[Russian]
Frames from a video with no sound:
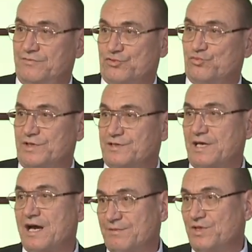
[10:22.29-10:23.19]
в
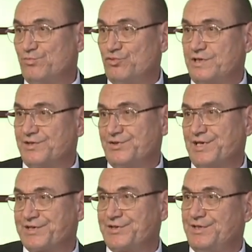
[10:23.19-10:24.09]
румынской армии, пусть они
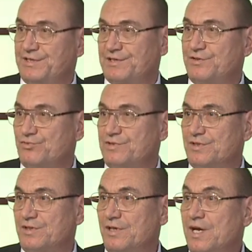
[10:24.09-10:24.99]
даже и
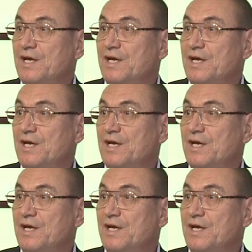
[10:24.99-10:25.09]
союзники.